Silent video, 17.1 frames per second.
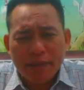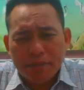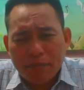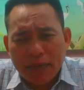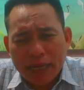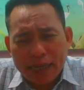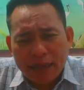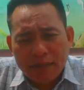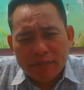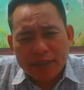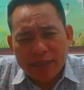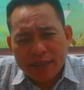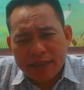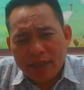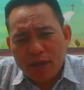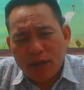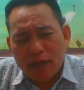mày không
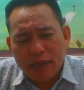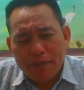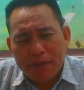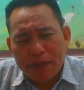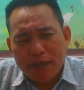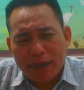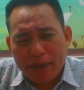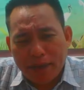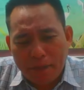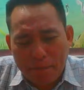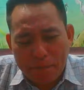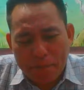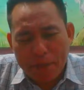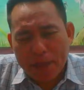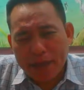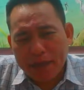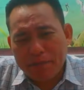xin tao hỏi mày nè
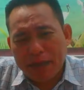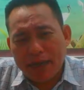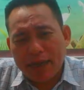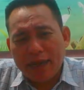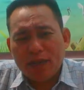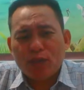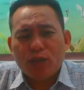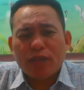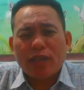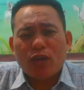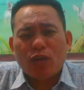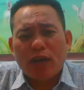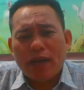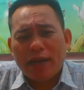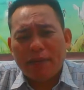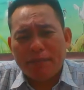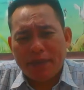nếu mày gắn số tài
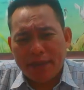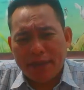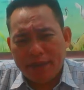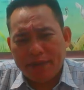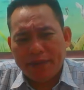khoản làm gì